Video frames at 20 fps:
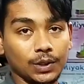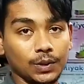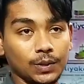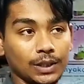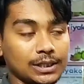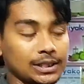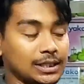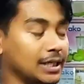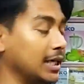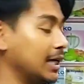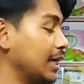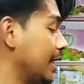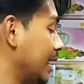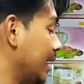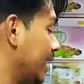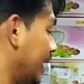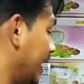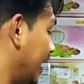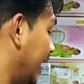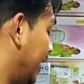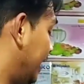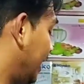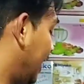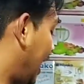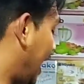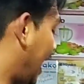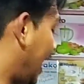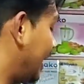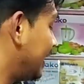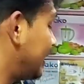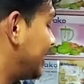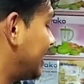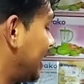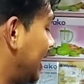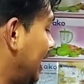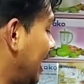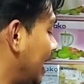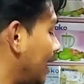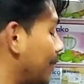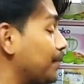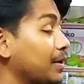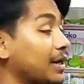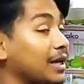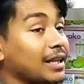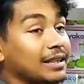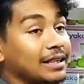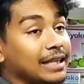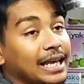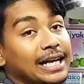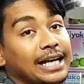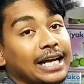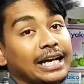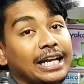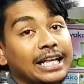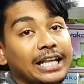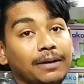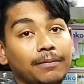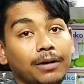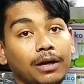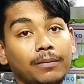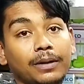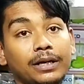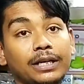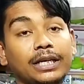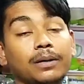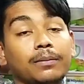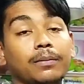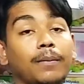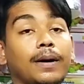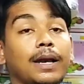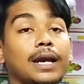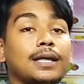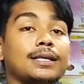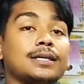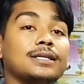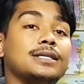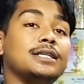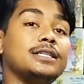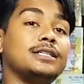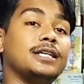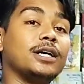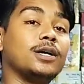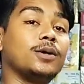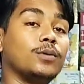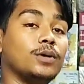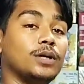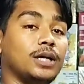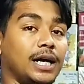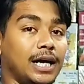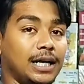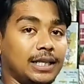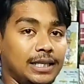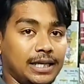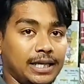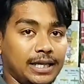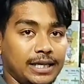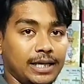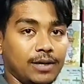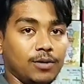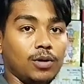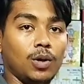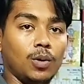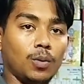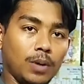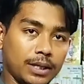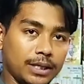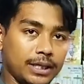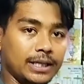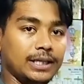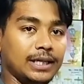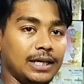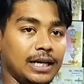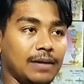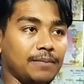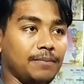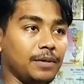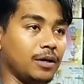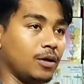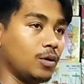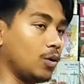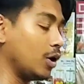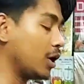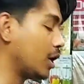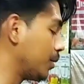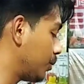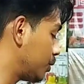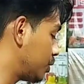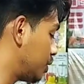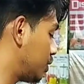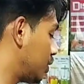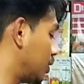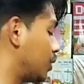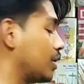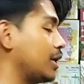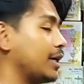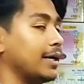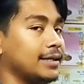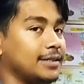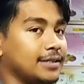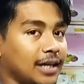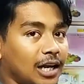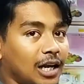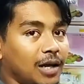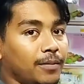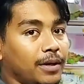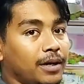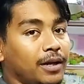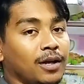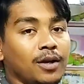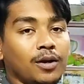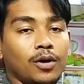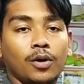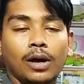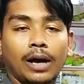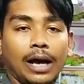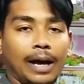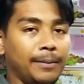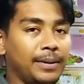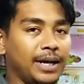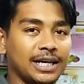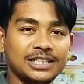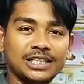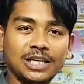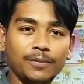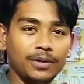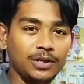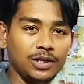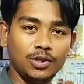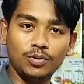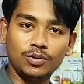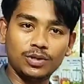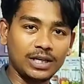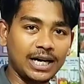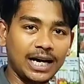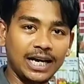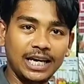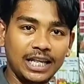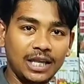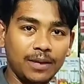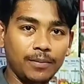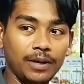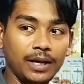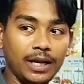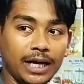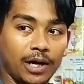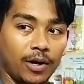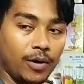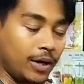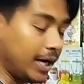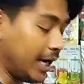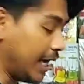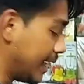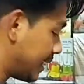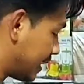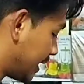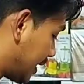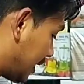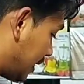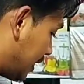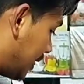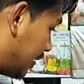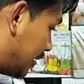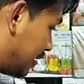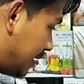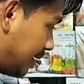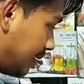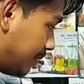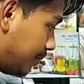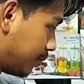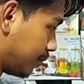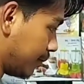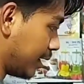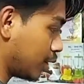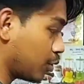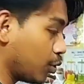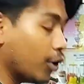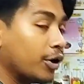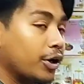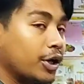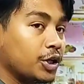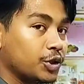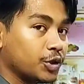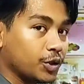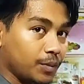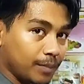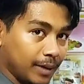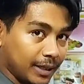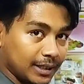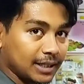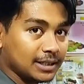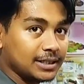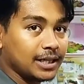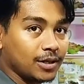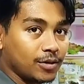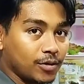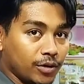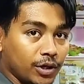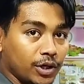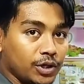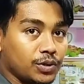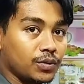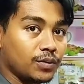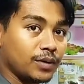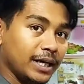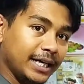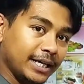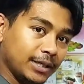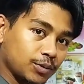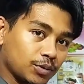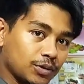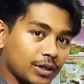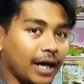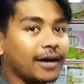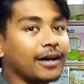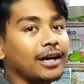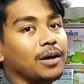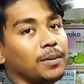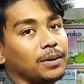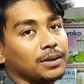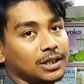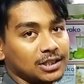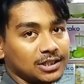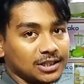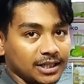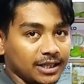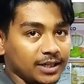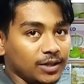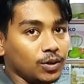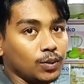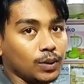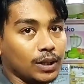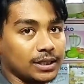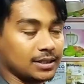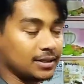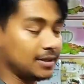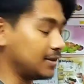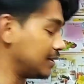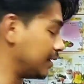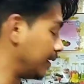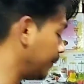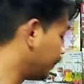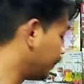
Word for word: বাতাস বের এটা আইসা আপনারা দেখে নিতে পারবেন কিংবা বাংলাদেশের যে কোনো জায়গা থেকে এগুলো অর্ডার দিলে আপনারা ঘরে বসে যখন এটা চালাবেন আমি আশাবাদী দুইটা গালি দিবেন না কারণ এটার যে মানে কন্ডিশন বাতাসের কন্ডিশনটাই একটু ঠান্ডা বাতাসটা কিন্তু আসতেছে